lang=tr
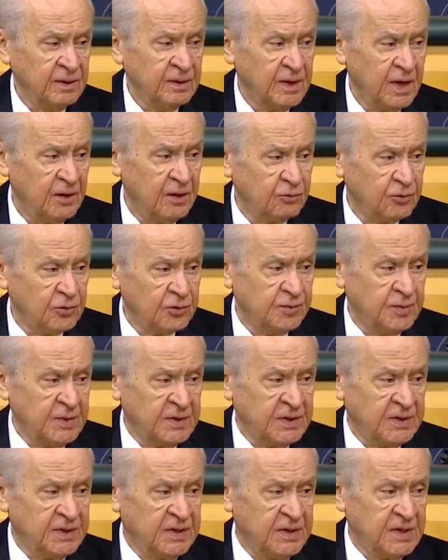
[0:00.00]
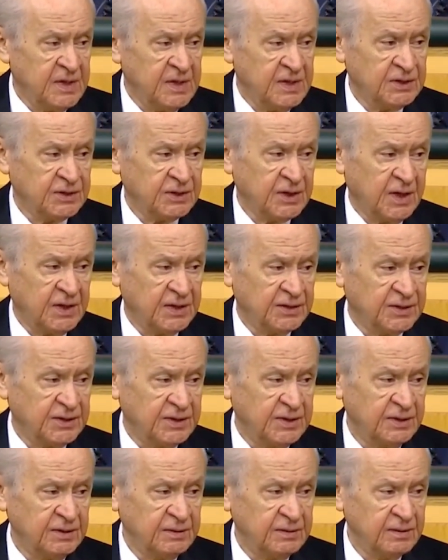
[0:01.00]
Nevruz bir diriliş
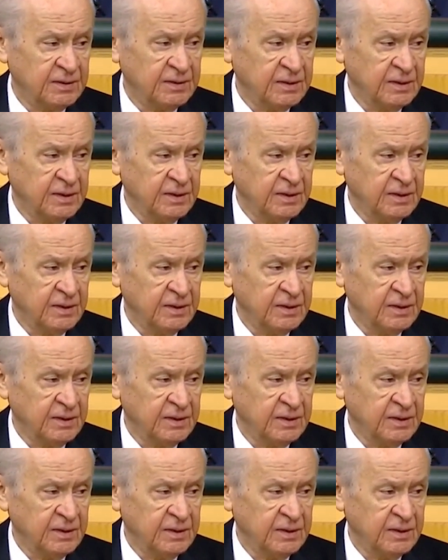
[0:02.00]
anısı,